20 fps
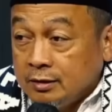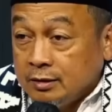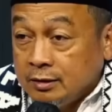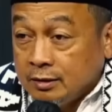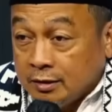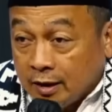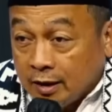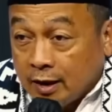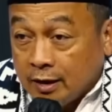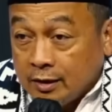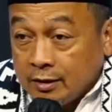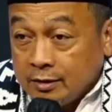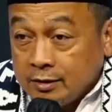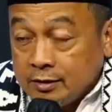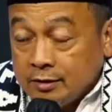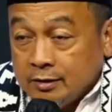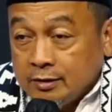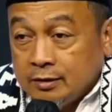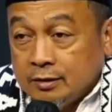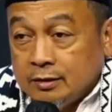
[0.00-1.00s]
Ya,
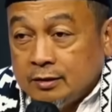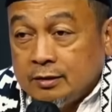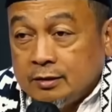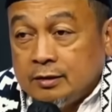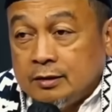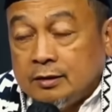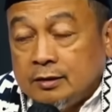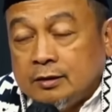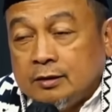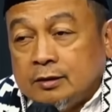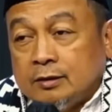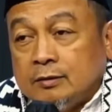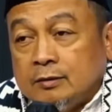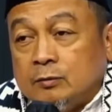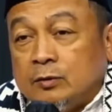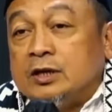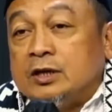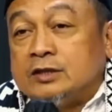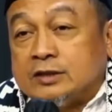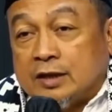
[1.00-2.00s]

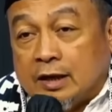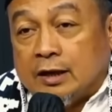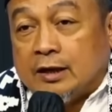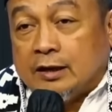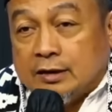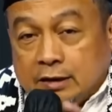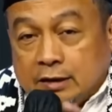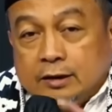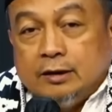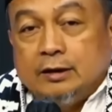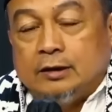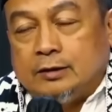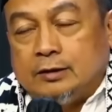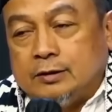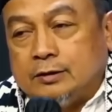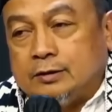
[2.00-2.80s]
mungkin salah didik.